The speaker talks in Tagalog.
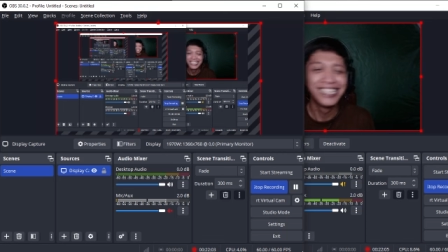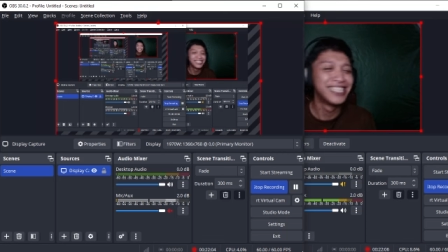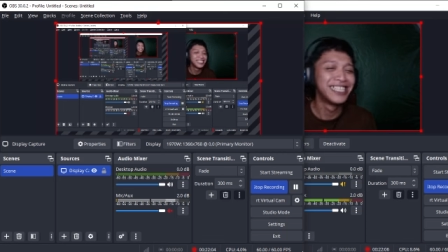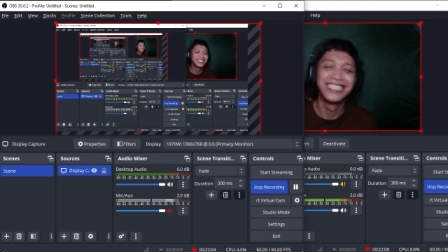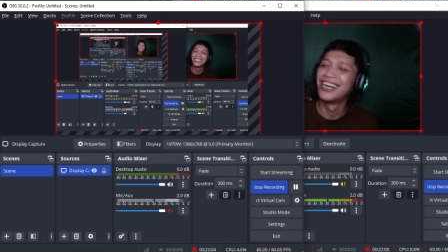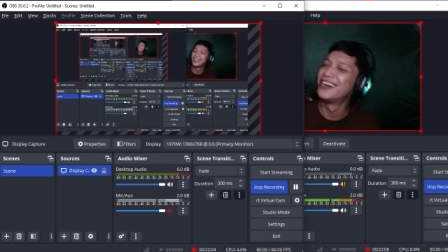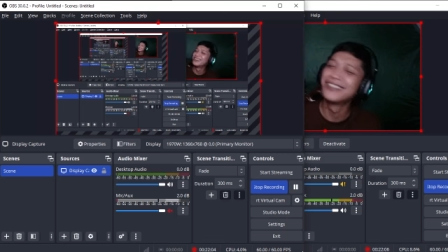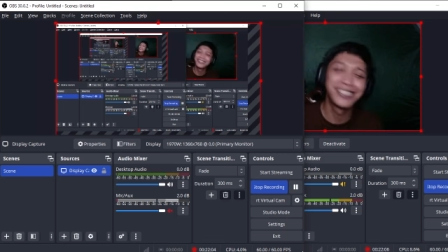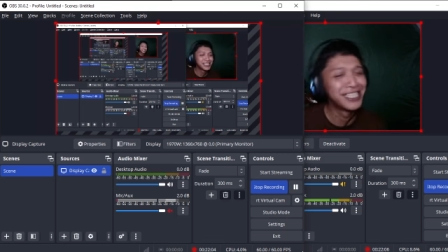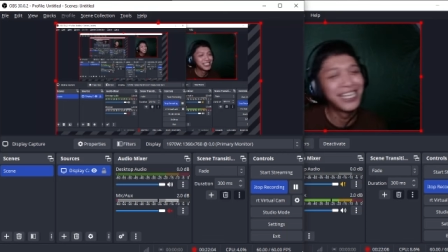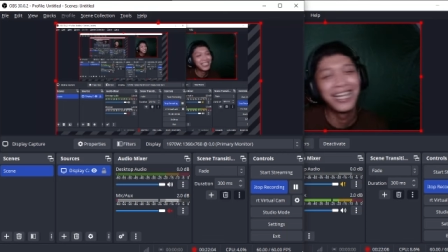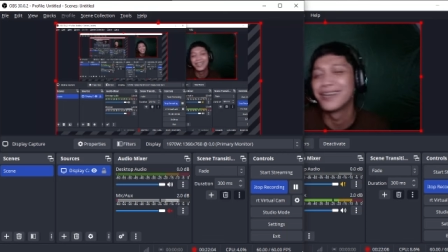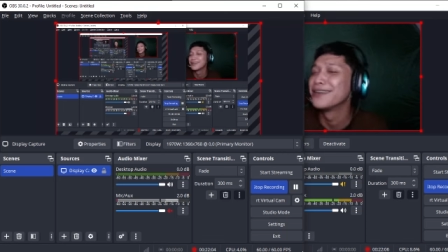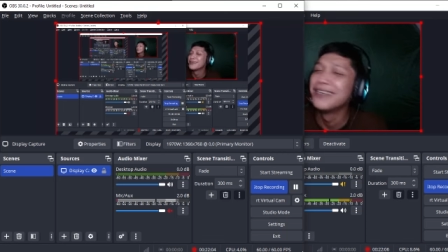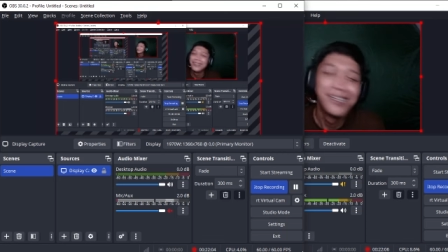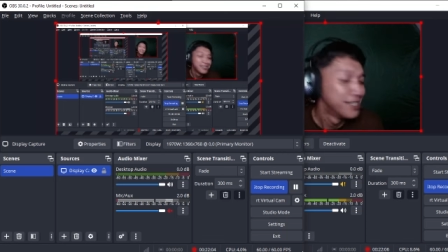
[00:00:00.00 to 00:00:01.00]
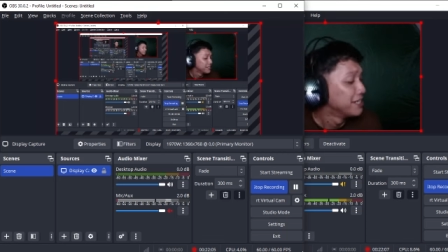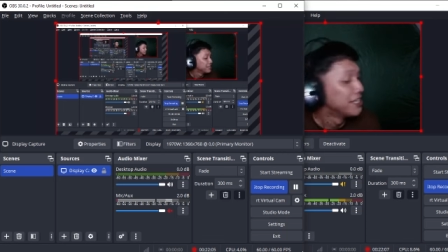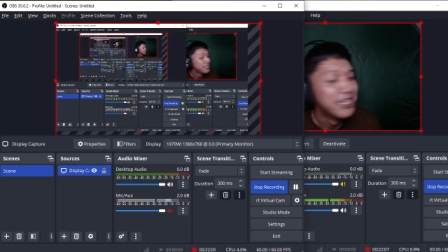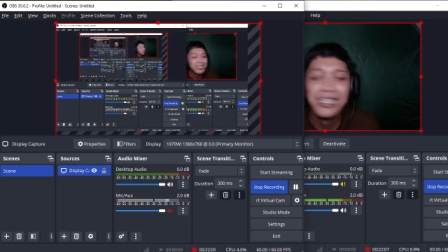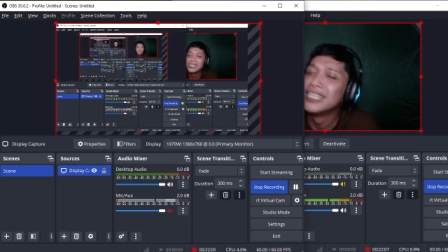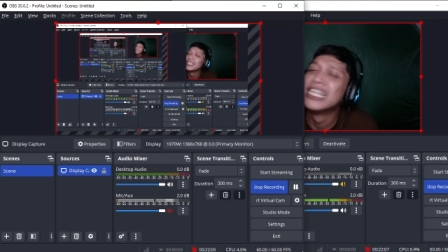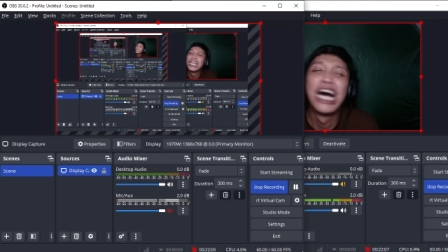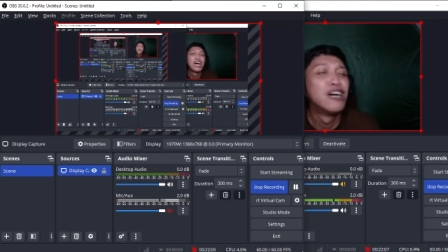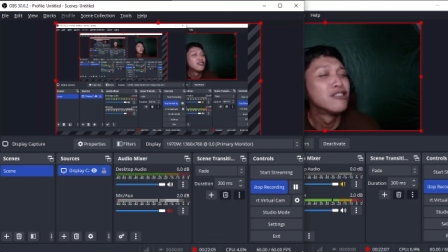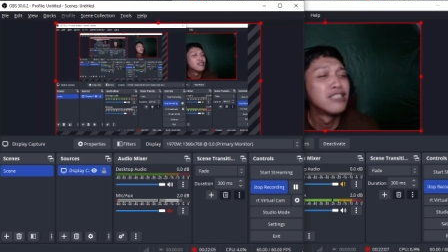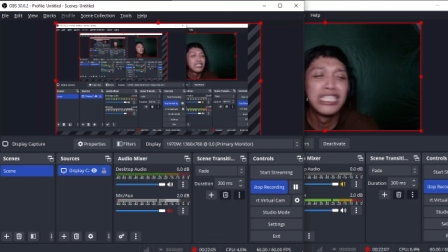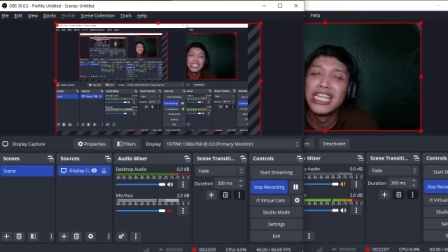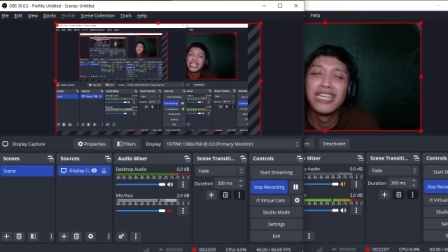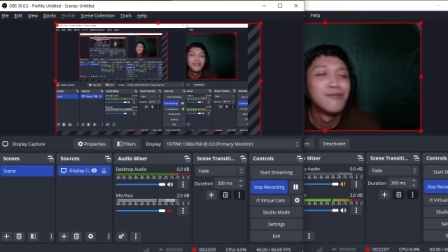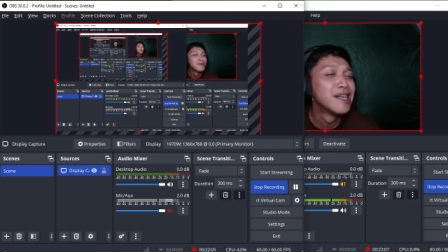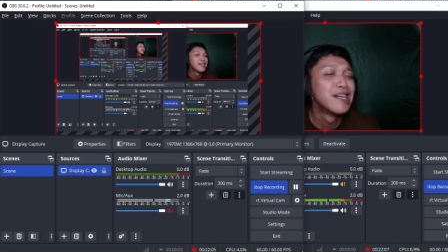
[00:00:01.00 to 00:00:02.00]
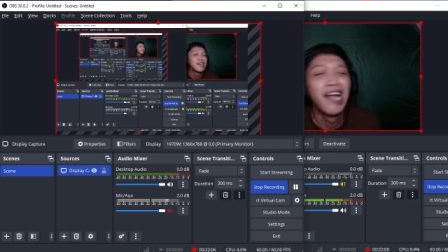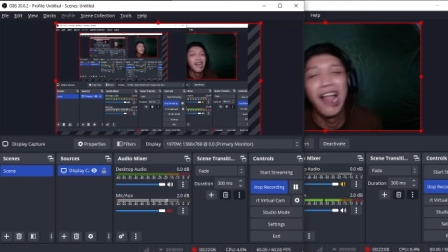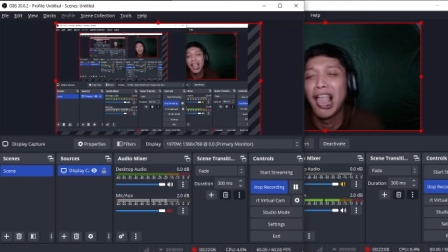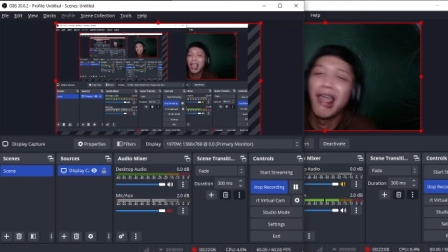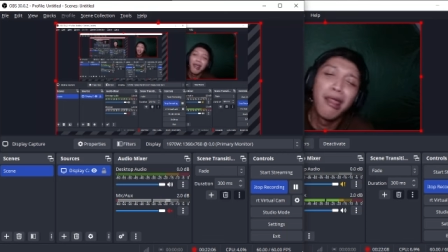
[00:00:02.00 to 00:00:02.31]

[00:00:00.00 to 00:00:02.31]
di na ako sanay, di na ako sanay magtawa.